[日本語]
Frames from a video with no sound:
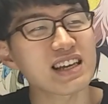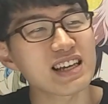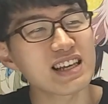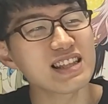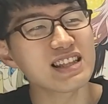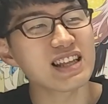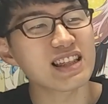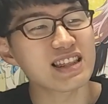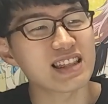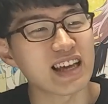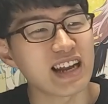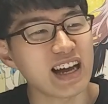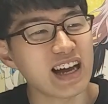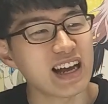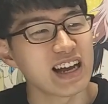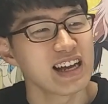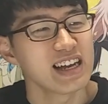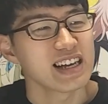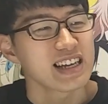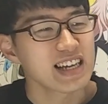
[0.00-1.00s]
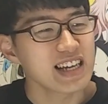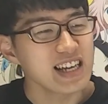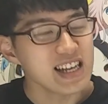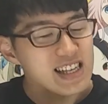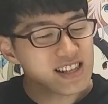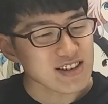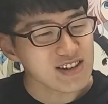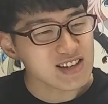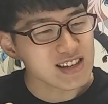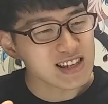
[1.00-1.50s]
品だったら、
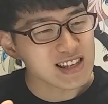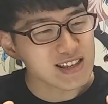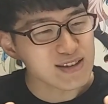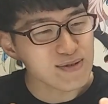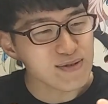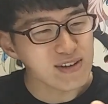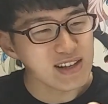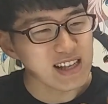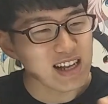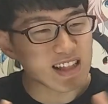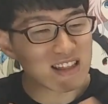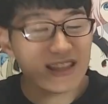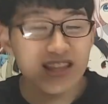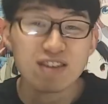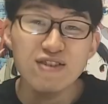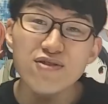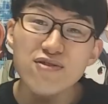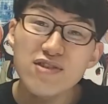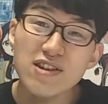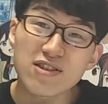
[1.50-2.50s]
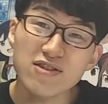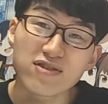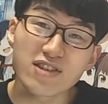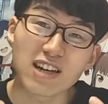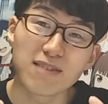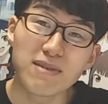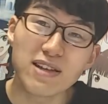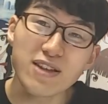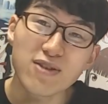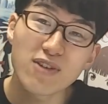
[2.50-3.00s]
キスしそうになってユーリ君
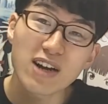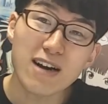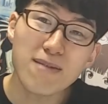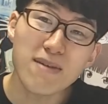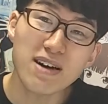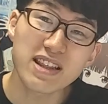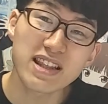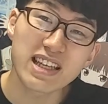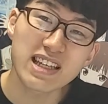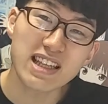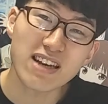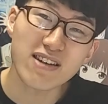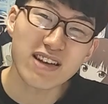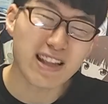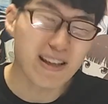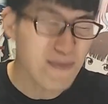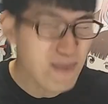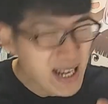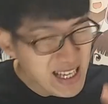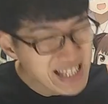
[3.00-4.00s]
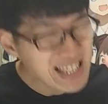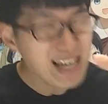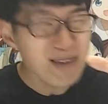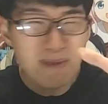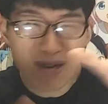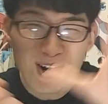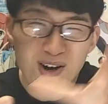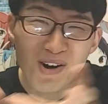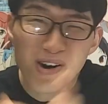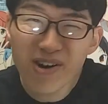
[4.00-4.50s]
が見んの我慢できなくなって、マジやめ
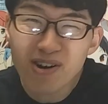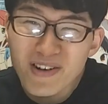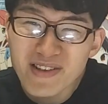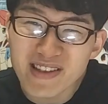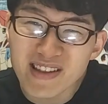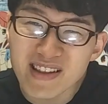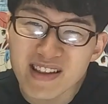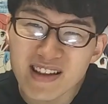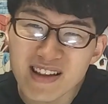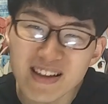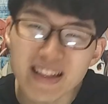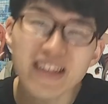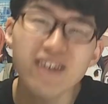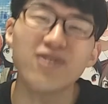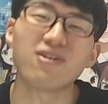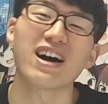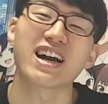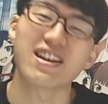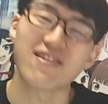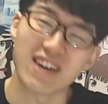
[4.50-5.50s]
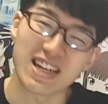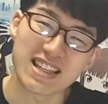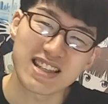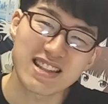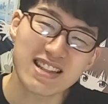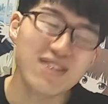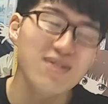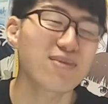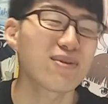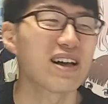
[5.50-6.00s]
ろで終わりますっ
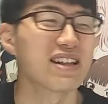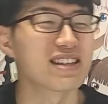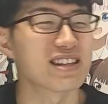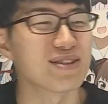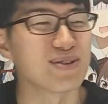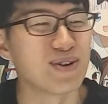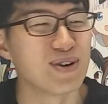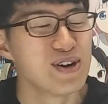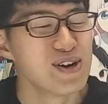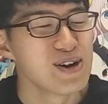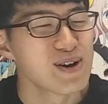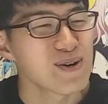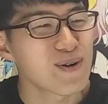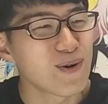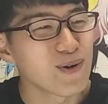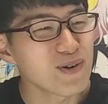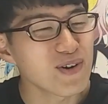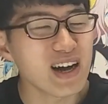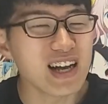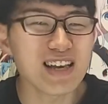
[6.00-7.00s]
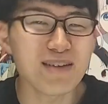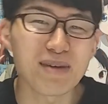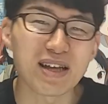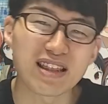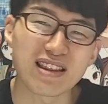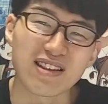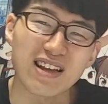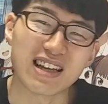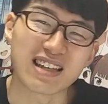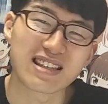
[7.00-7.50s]
ていうとこなんですけど、このアニメっ
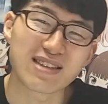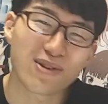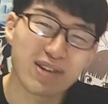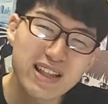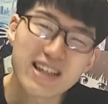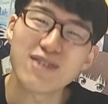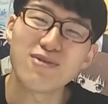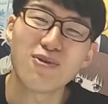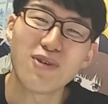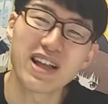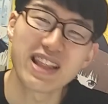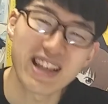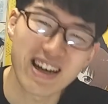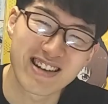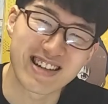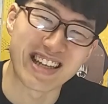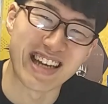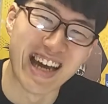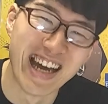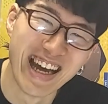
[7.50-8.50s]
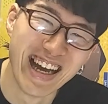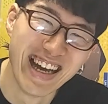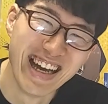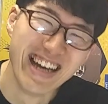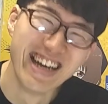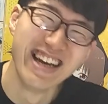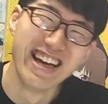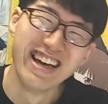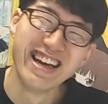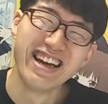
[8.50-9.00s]
てのはそれで終わんなくて
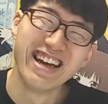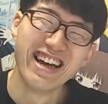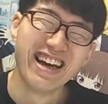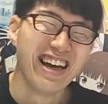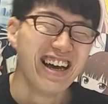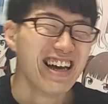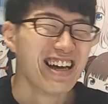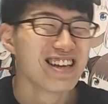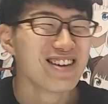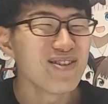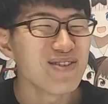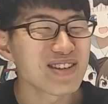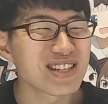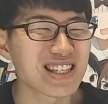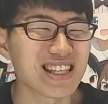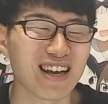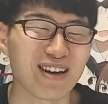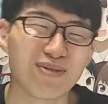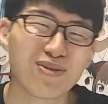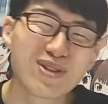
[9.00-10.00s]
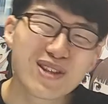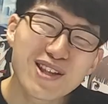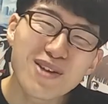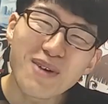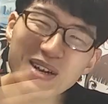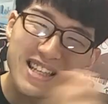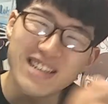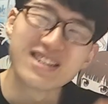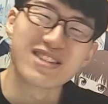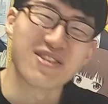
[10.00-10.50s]
ヨルスさんが吹っ飛
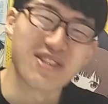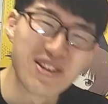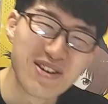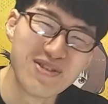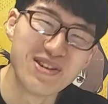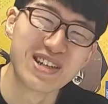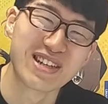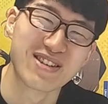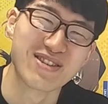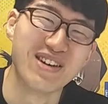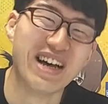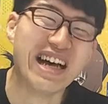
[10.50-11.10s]
ばすんですよね、ゆうりくん。